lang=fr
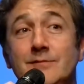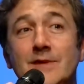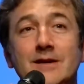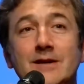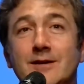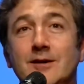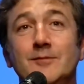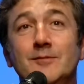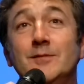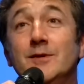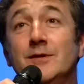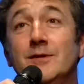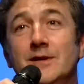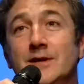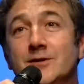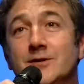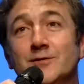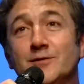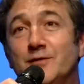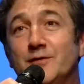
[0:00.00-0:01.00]
comme euh, les
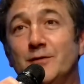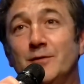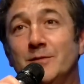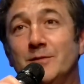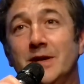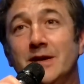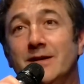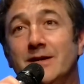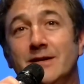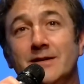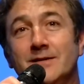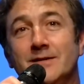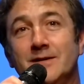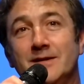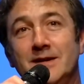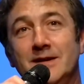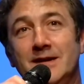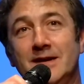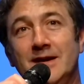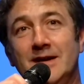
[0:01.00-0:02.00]
choses font bien,
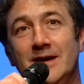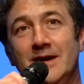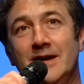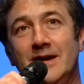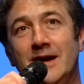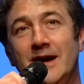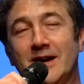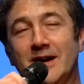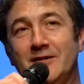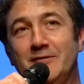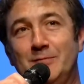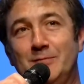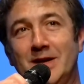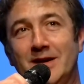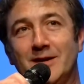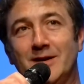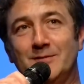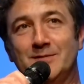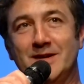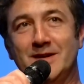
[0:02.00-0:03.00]
arrivent bien
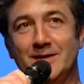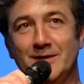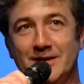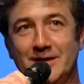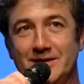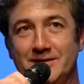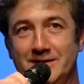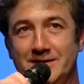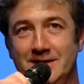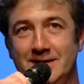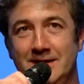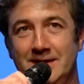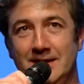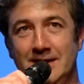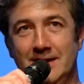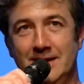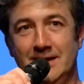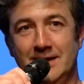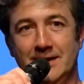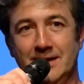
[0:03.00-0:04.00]
comme ça dans la vie.
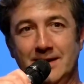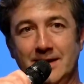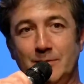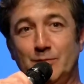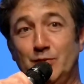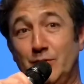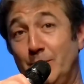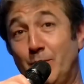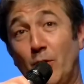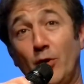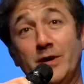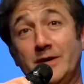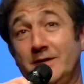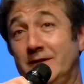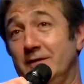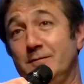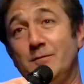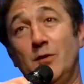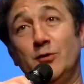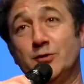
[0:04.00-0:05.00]
Et puis
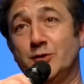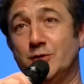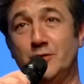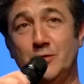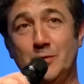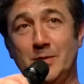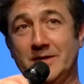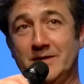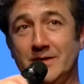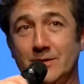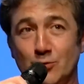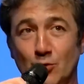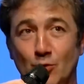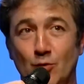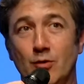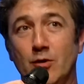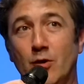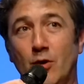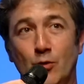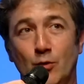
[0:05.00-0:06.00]
progressivement, je suis passé de
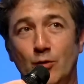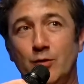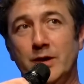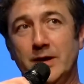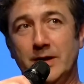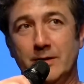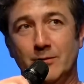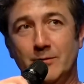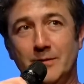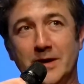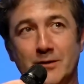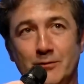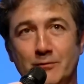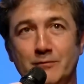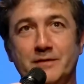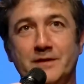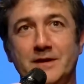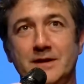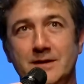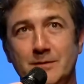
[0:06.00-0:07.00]
rôle en rôle et on m'a
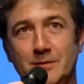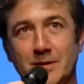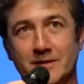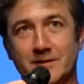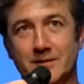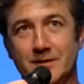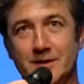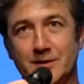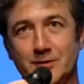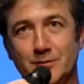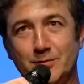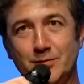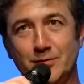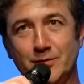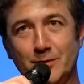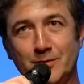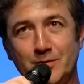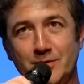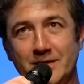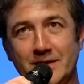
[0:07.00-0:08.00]
confié des personnages de plus
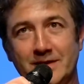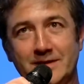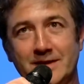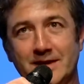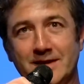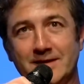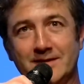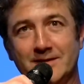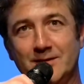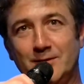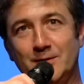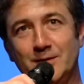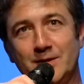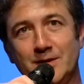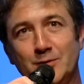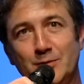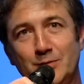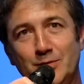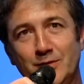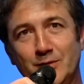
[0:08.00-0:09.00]
en plus intéressants et
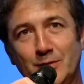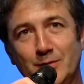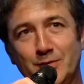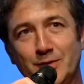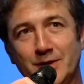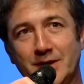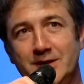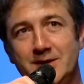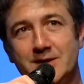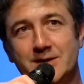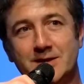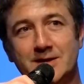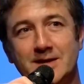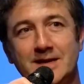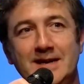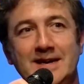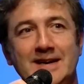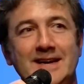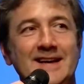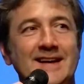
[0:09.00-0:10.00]
de plus en plus riches.
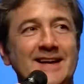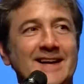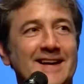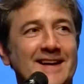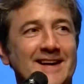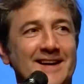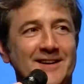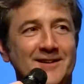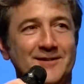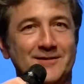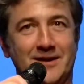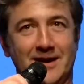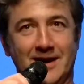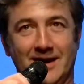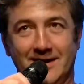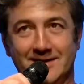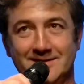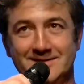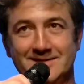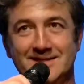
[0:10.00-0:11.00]
Voilà.